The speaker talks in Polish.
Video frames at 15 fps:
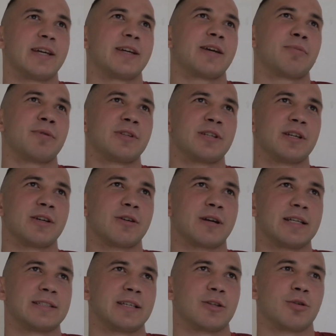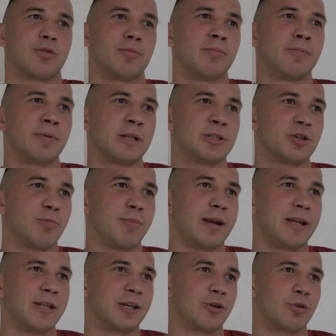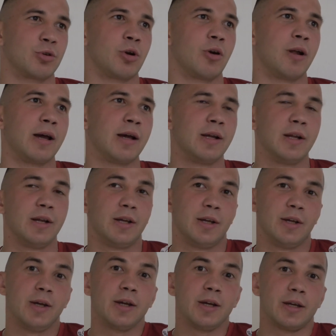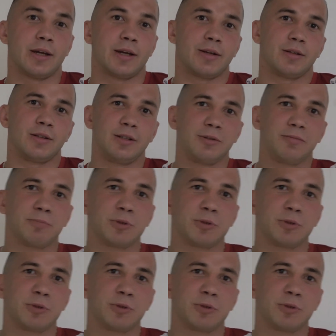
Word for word: jak będzie okazja, to będzie obalenie, kontrola. I